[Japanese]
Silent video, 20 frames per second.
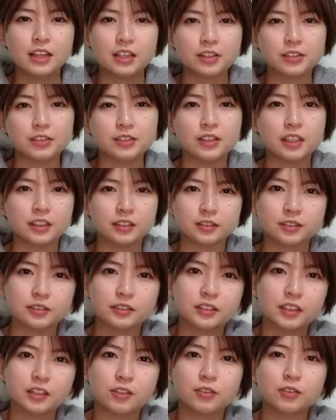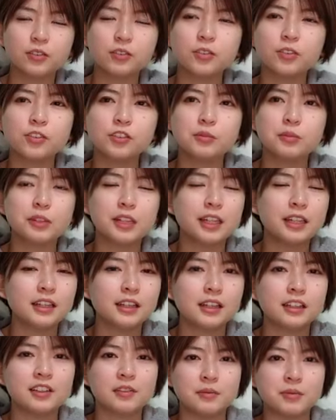言ったのこの曲もなんだ
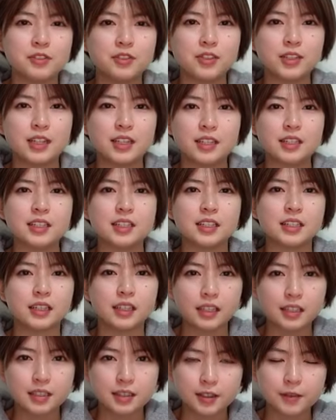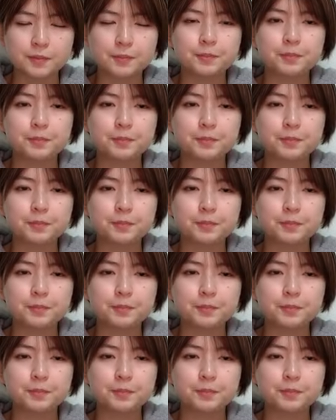かんだ難しいからさ